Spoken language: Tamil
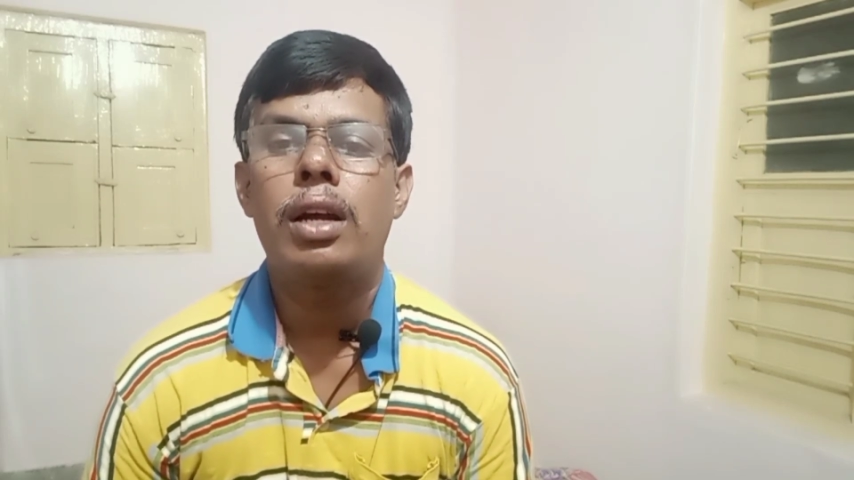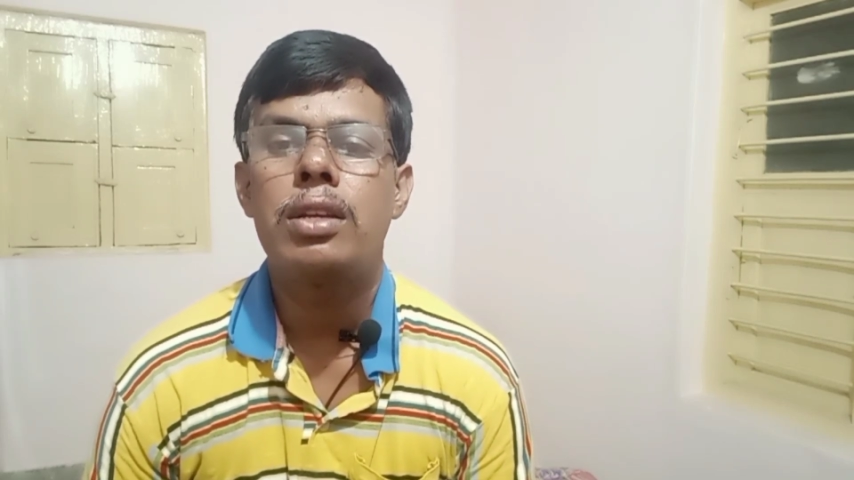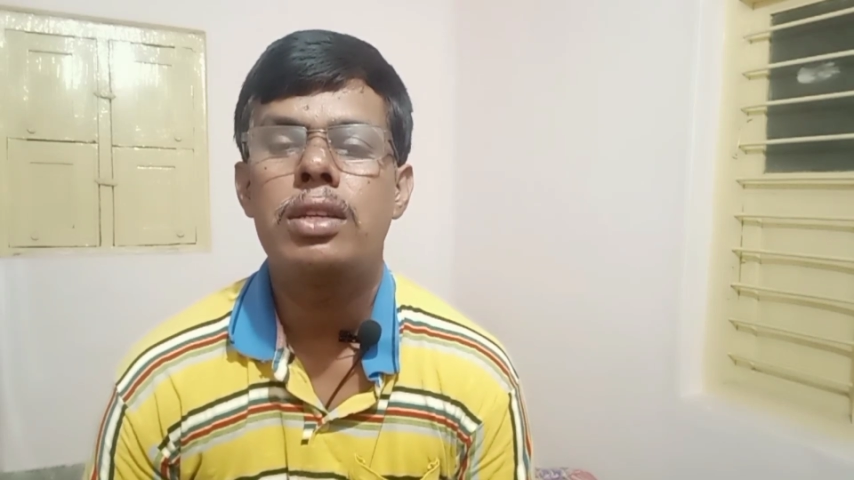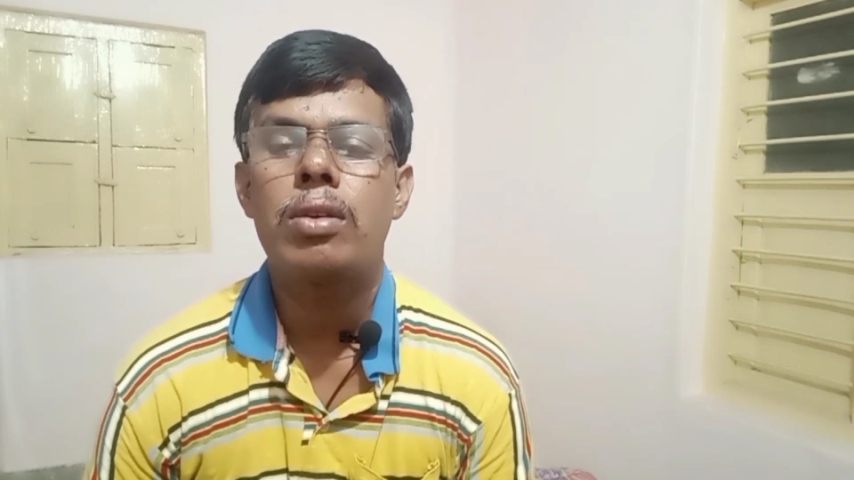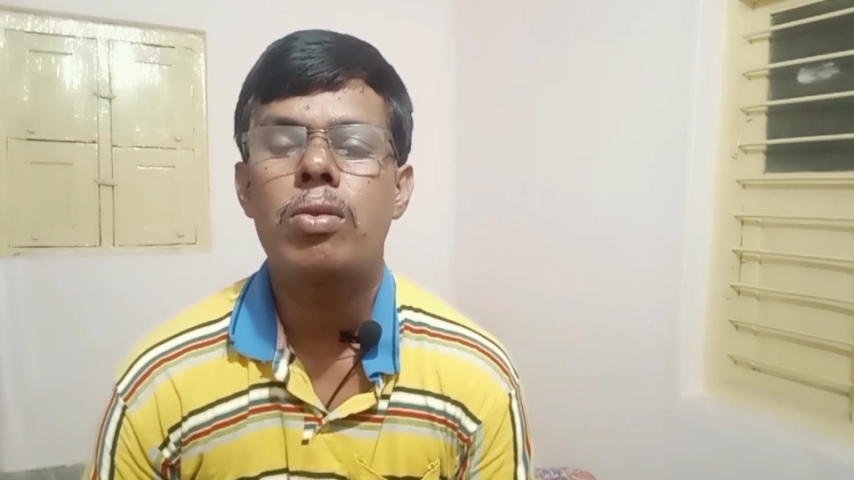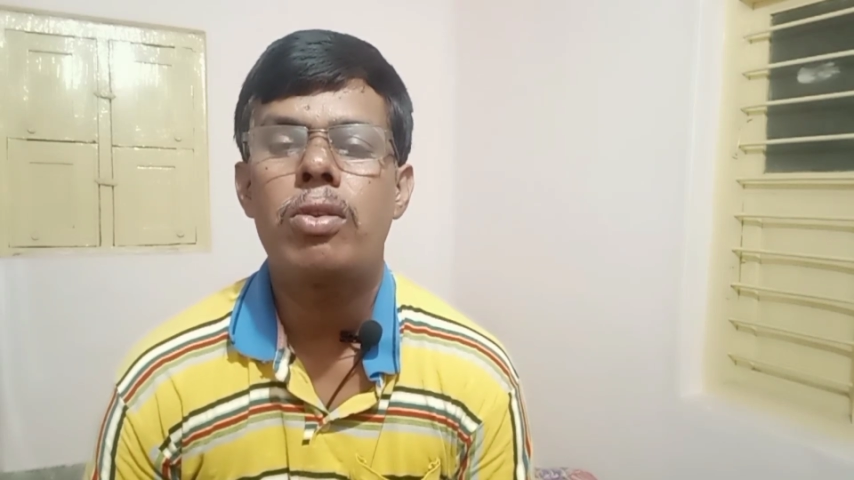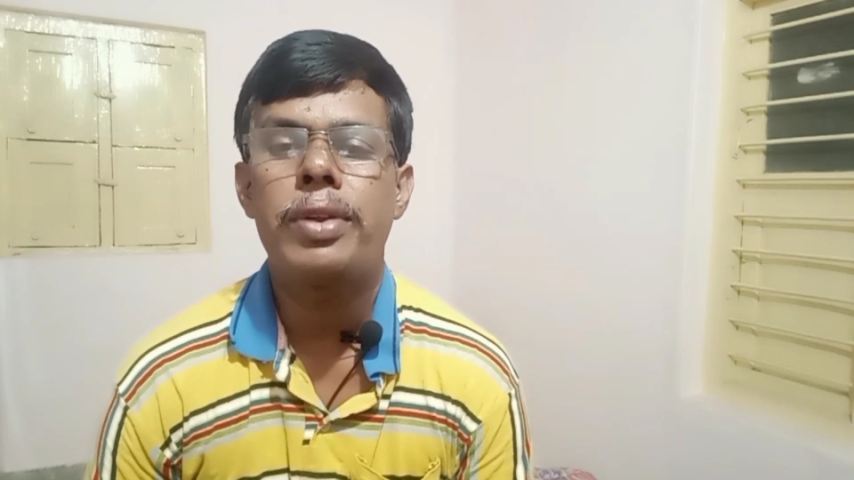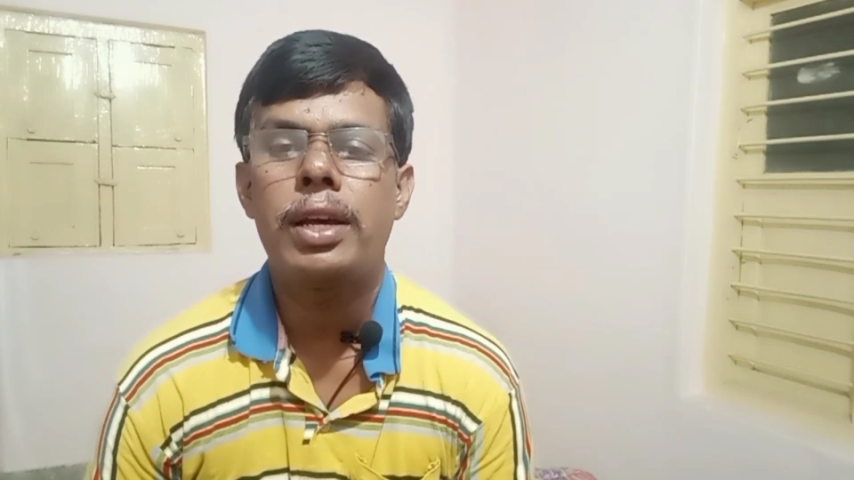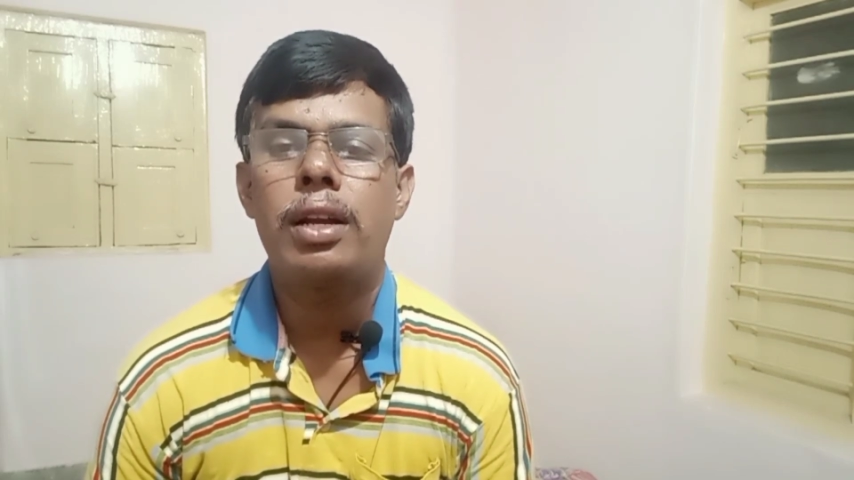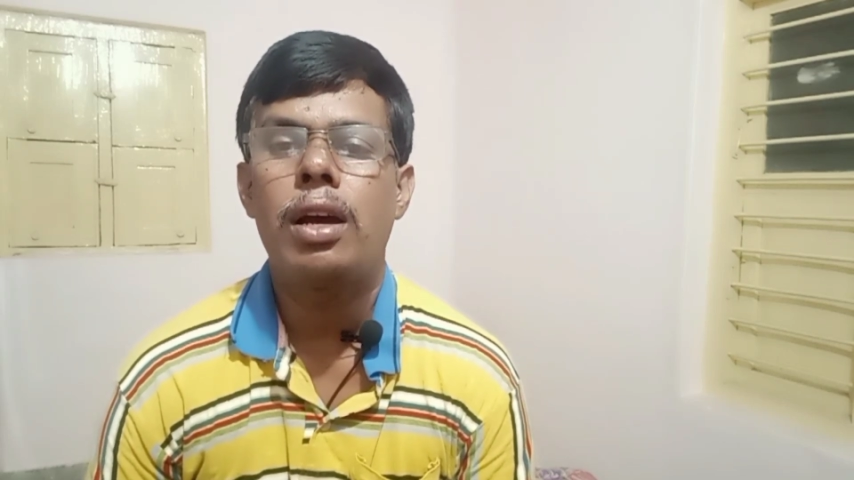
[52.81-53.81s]
ரஷ்யா
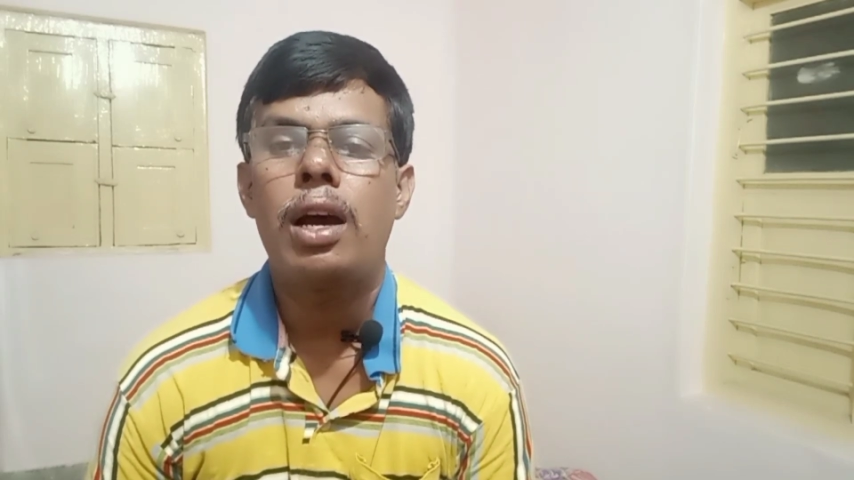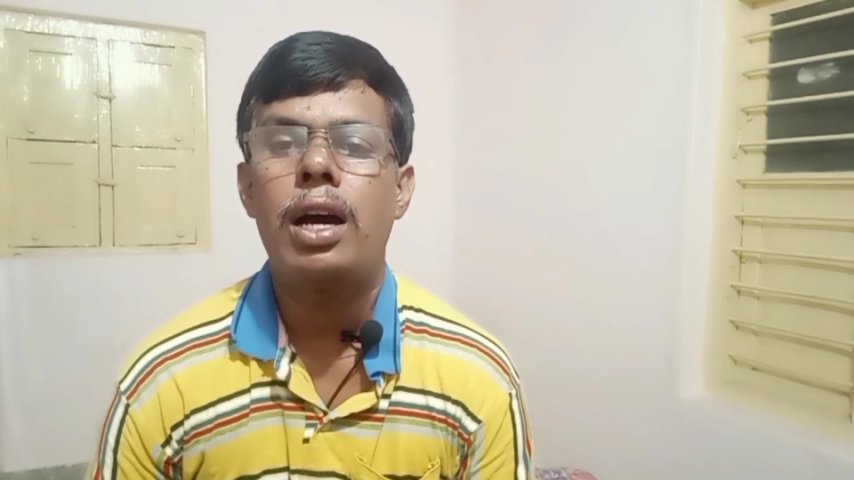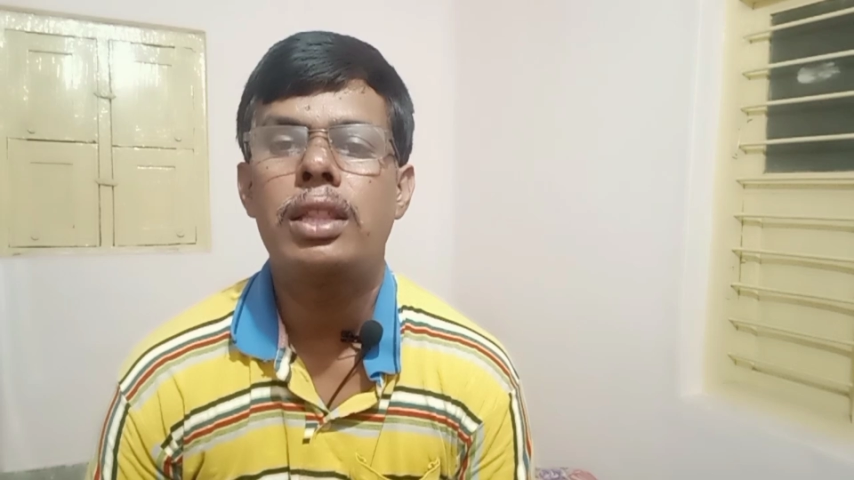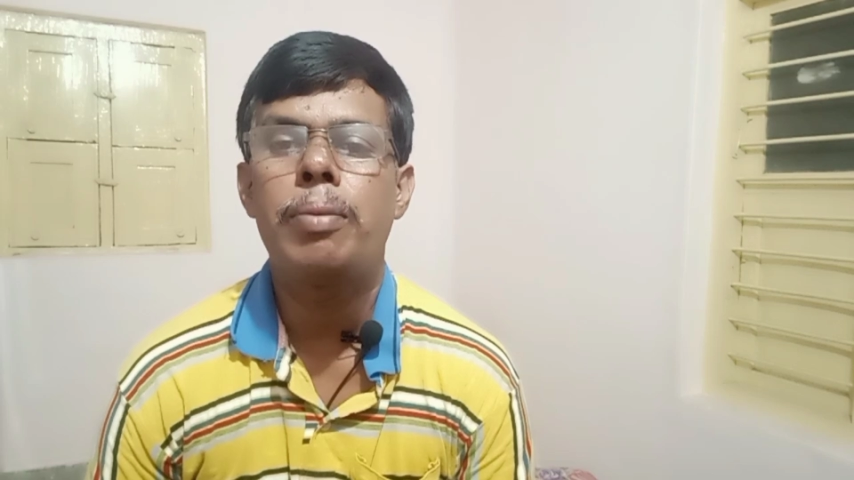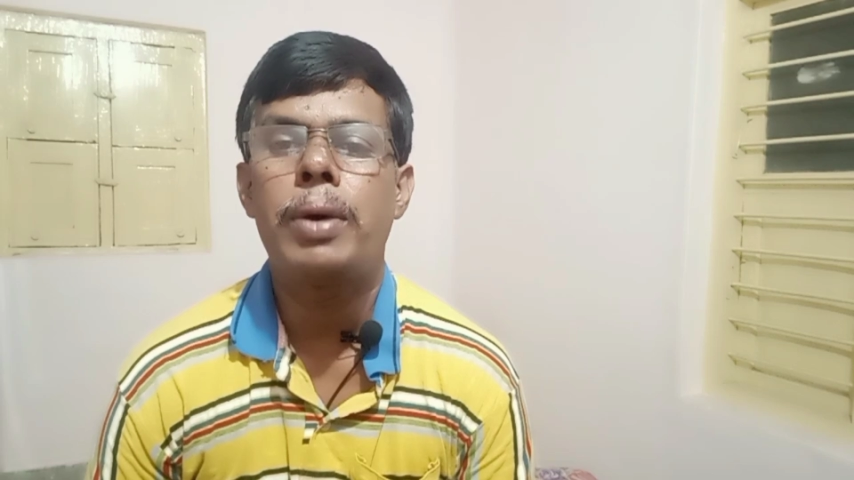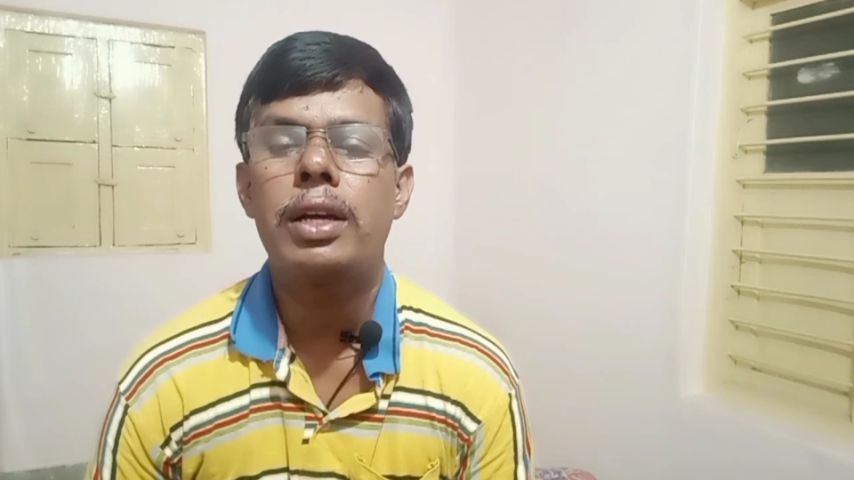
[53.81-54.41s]
குழுவினர் அந்த